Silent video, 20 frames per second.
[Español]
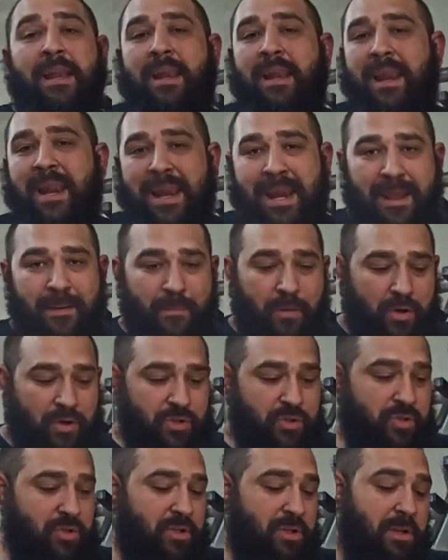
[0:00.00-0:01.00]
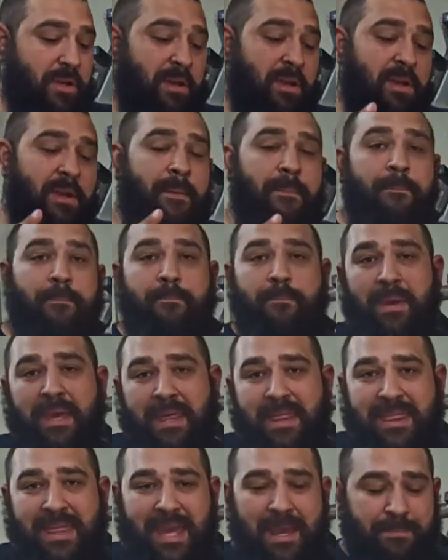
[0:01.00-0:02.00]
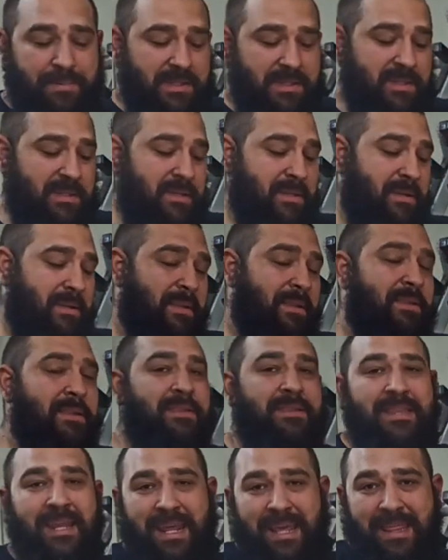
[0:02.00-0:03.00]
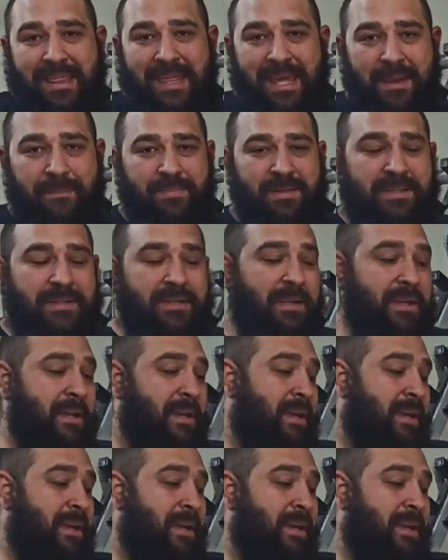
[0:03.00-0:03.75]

Remos, bíceps, tríceps,